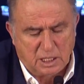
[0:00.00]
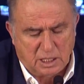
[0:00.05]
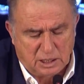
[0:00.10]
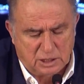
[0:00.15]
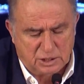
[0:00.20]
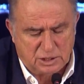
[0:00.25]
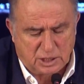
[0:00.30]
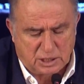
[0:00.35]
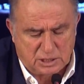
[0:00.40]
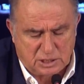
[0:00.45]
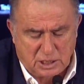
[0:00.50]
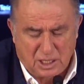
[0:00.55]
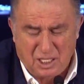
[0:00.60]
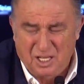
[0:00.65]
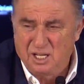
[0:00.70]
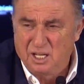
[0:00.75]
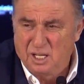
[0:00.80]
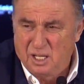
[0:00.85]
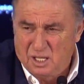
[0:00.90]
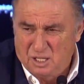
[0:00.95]
alacaksa
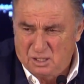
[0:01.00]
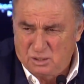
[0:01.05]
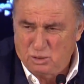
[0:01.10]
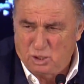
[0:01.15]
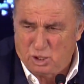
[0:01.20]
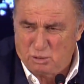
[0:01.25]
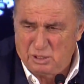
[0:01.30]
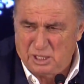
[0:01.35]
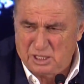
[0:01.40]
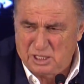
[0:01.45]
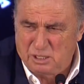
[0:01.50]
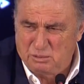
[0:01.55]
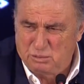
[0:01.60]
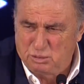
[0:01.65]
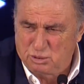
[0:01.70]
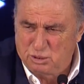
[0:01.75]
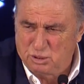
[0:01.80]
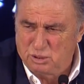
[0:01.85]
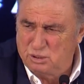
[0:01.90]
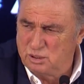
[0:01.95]
normalde
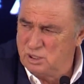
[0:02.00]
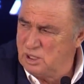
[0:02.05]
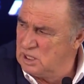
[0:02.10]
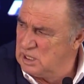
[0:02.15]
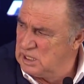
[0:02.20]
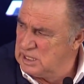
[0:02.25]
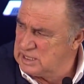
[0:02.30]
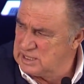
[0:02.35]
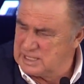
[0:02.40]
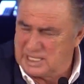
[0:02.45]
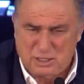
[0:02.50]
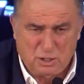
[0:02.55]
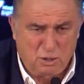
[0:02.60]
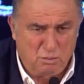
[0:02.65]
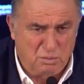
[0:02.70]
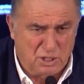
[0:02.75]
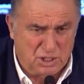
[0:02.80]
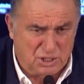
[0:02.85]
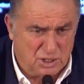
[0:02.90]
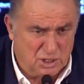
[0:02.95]
bunu
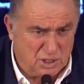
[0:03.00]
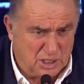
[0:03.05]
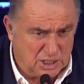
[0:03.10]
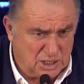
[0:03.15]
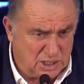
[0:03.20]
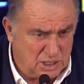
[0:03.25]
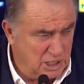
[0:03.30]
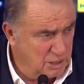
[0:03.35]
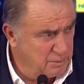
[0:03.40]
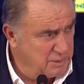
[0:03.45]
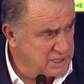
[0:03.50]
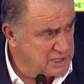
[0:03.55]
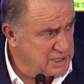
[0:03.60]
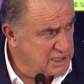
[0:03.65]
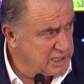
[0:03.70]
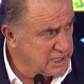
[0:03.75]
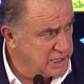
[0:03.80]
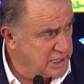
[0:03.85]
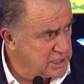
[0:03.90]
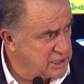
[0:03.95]
sezon başı açıklaması
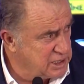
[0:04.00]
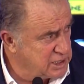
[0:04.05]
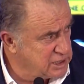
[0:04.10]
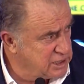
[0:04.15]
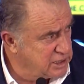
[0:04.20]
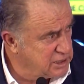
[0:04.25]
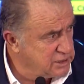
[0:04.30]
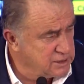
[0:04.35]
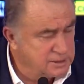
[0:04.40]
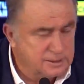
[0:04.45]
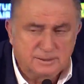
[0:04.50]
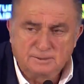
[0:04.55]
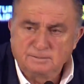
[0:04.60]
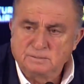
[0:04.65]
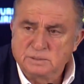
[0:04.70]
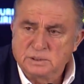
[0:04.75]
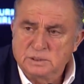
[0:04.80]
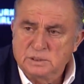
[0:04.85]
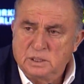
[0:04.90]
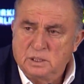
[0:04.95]
gerekirdi.
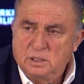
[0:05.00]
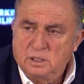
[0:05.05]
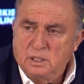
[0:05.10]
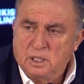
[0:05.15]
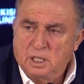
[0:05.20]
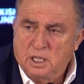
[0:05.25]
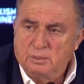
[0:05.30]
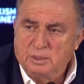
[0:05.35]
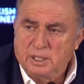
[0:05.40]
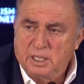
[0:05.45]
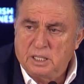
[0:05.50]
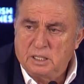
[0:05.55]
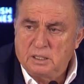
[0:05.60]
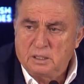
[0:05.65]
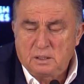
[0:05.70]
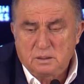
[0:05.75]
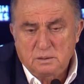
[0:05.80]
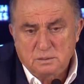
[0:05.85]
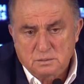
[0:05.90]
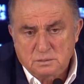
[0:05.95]
Ama
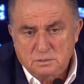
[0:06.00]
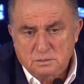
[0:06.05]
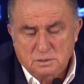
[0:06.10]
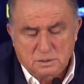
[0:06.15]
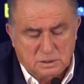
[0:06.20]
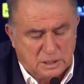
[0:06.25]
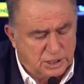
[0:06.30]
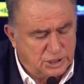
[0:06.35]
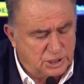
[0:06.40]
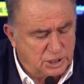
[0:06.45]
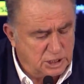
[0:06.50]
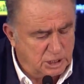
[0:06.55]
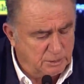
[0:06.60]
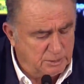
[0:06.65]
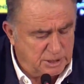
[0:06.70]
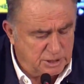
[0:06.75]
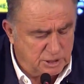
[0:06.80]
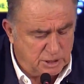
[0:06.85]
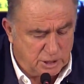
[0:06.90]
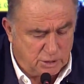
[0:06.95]

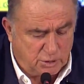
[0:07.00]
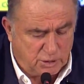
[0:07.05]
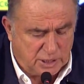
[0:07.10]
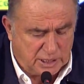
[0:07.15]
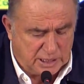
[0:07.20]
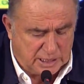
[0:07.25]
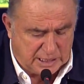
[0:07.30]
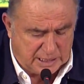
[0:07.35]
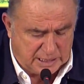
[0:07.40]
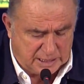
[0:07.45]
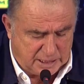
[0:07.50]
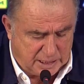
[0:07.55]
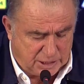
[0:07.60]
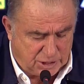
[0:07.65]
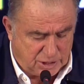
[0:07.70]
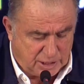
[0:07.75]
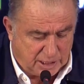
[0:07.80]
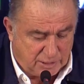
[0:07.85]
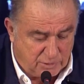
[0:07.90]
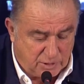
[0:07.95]
açıklamadığına göre en
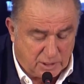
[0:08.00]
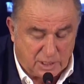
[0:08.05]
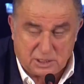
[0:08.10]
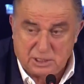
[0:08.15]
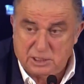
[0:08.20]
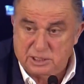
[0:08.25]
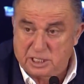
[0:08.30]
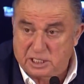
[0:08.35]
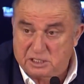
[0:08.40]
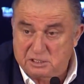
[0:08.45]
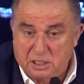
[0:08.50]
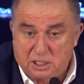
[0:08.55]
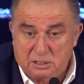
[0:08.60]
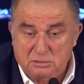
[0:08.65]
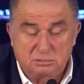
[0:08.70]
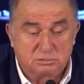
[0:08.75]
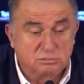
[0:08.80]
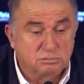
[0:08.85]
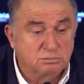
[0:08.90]
geç devre arası tekrar